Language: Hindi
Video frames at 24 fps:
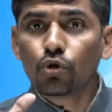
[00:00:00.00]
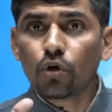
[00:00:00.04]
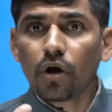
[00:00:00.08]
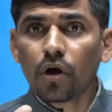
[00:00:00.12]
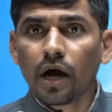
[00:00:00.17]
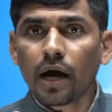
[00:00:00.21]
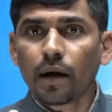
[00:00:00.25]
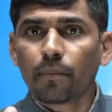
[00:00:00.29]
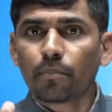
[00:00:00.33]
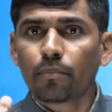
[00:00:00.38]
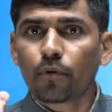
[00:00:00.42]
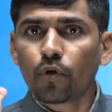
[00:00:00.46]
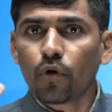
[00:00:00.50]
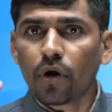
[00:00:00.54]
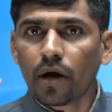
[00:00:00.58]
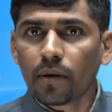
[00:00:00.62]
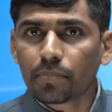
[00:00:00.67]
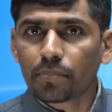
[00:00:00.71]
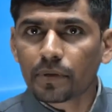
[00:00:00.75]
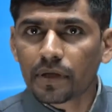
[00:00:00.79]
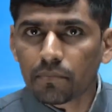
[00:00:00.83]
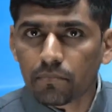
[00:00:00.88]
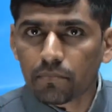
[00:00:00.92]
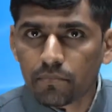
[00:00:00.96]
आपको
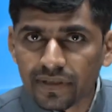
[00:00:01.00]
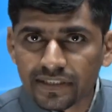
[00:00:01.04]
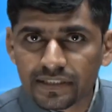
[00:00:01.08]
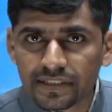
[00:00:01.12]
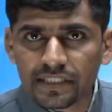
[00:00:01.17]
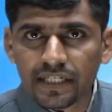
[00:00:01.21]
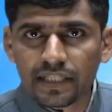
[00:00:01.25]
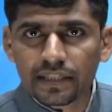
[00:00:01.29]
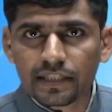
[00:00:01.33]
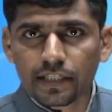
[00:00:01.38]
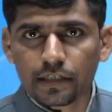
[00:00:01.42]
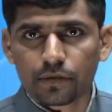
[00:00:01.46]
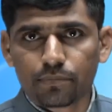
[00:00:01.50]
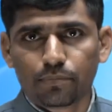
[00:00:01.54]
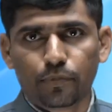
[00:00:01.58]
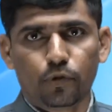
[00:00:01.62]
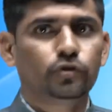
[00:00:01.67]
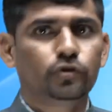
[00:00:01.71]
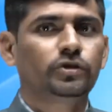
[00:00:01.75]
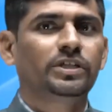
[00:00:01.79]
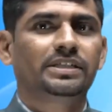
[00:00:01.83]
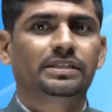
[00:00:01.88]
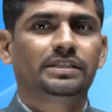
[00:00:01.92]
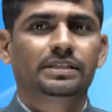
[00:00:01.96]
आपके मंजिल तक
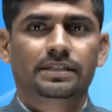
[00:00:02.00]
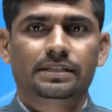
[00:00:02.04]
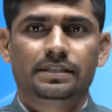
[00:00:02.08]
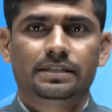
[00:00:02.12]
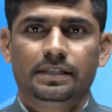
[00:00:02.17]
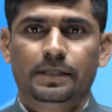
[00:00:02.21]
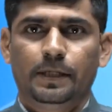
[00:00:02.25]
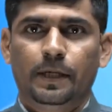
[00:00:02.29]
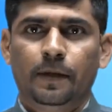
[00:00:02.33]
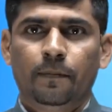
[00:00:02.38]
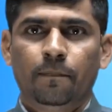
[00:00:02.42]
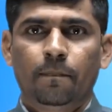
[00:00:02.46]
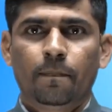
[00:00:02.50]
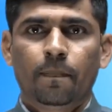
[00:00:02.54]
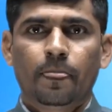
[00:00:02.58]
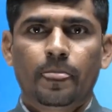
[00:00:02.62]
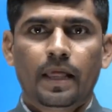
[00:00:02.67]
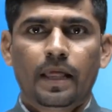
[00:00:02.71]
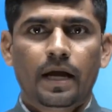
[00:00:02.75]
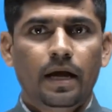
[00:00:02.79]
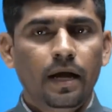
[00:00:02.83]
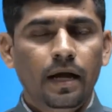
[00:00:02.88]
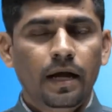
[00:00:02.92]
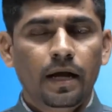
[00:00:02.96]
पहुंचा सकते हैं
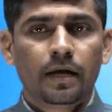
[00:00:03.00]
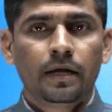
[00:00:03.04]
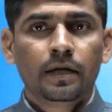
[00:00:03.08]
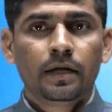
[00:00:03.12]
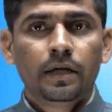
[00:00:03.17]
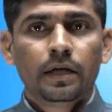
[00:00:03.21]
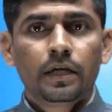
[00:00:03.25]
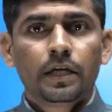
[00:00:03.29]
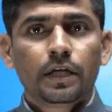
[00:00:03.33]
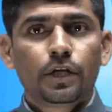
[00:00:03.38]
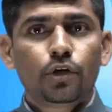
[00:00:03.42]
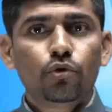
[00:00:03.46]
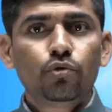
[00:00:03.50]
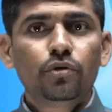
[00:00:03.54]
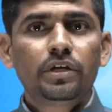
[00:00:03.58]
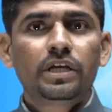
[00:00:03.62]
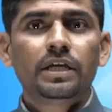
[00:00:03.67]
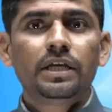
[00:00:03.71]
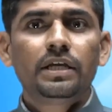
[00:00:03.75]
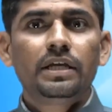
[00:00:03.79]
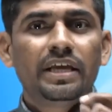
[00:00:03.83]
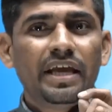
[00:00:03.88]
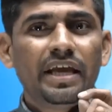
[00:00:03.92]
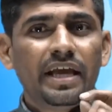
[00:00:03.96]
हाँ क्योंकि
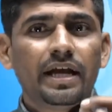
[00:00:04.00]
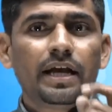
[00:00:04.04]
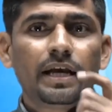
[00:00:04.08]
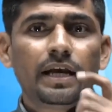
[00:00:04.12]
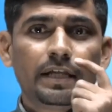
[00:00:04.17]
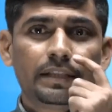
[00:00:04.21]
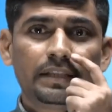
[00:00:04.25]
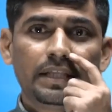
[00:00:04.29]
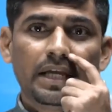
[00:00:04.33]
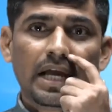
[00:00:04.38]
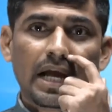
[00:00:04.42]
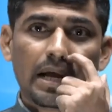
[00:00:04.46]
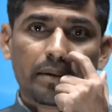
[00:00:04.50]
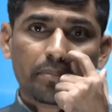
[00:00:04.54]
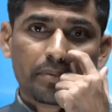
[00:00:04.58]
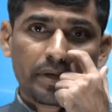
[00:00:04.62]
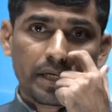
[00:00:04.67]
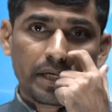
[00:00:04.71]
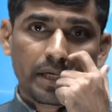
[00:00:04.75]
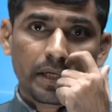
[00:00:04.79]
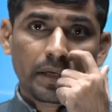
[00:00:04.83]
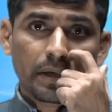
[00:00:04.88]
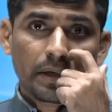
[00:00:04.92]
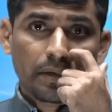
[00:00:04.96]
ये गलती
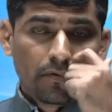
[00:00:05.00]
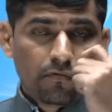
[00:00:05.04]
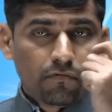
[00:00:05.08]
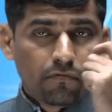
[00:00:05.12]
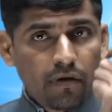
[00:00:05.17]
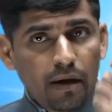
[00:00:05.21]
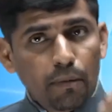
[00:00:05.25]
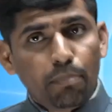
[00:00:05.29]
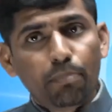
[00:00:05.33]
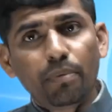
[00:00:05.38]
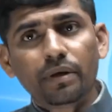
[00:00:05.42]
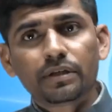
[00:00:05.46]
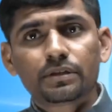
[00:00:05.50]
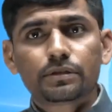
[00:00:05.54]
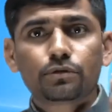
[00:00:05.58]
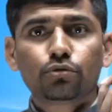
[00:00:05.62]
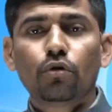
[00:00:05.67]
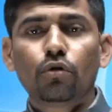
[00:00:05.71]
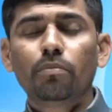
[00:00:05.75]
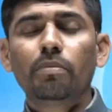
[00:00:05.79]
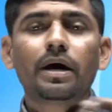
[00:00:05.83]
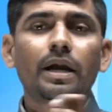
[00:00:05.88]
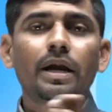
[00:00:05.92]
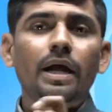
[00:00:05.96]
आपकी वापस
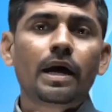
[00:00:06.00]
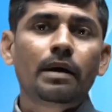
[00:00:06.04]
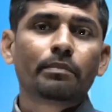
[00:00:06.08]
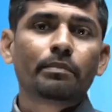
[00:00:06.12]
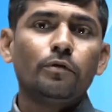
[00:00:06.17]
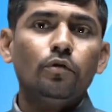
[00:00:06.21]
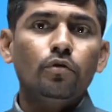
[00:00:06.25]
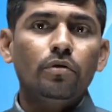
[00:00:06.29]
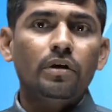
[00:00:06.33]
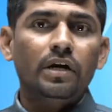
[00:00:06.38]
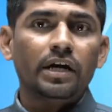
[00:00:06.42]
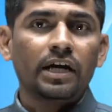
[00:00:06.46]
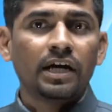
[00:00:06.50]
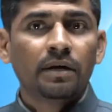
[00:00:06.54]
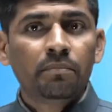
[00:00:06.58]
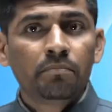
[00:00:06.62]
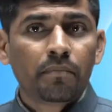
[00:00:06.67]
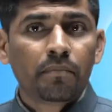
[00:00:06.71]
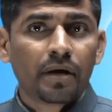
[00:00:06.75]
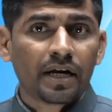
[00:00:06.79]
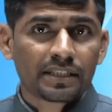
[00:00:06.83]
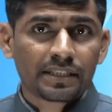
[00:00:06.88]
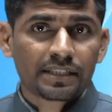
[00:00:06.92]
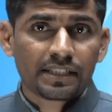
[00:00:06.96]
दोबारा आपको कम
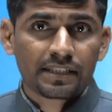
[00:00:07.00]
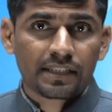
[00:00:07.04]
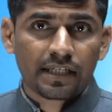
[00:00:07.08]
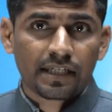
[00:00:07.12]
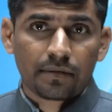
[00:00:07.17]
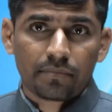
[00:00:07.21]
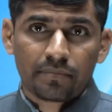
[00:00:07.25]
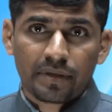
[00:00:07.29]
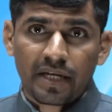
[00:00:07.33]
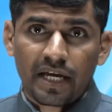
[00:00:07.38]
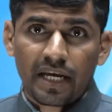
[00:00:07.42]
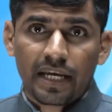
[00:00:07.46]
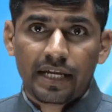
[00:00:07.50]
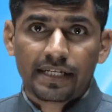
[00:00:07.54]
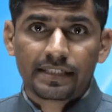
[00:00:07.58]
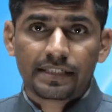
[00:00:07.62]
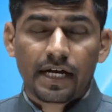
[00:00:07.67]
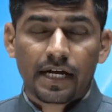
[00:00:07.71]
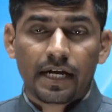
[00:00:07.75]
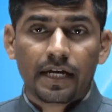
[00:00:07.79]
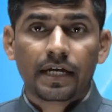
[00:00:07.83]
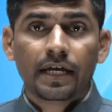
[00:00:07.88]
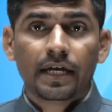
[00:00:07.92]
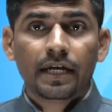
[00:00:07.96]
मार्क्स की तरफ ना ले
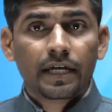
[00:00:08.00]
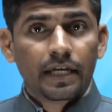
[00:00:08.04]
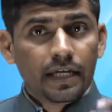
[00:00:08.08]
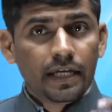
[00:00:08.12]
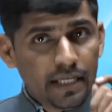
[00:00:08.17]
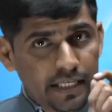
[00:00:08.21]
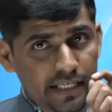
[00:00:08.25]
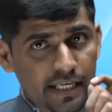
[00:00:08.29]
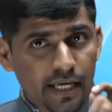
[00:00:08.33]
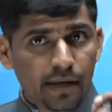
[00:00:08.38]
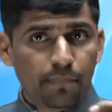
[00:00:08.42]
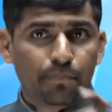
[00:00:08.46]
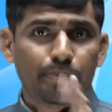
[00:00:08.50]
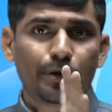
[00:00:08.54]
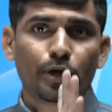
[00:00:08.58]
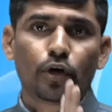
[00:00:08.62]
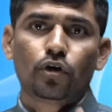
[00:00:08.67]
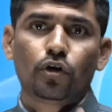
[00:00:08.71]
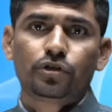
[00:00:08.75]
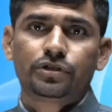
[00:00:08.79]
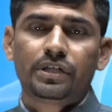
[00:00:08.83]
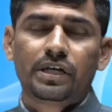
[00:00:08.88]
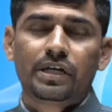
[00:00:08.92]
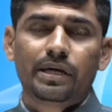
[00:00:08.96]
जाए ये
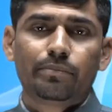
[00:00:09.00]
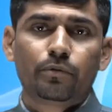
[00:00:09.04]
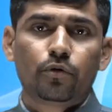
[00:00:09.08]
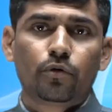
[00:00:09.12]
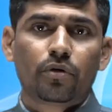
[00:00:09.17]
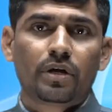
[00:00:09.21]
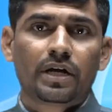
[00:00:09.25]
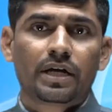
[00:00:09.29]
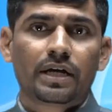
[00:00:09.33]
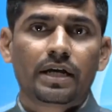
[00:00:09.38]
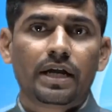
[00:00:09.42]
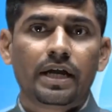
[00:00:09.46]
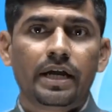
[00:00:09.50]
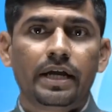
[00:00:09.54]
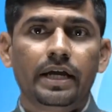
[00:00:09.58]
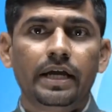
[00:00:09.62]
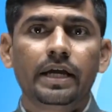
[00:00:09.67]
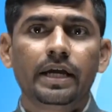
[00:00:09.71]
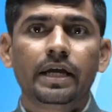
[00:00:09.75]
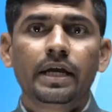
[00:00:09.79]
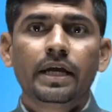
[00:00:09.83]
प्रिकॉशन आपको रखना है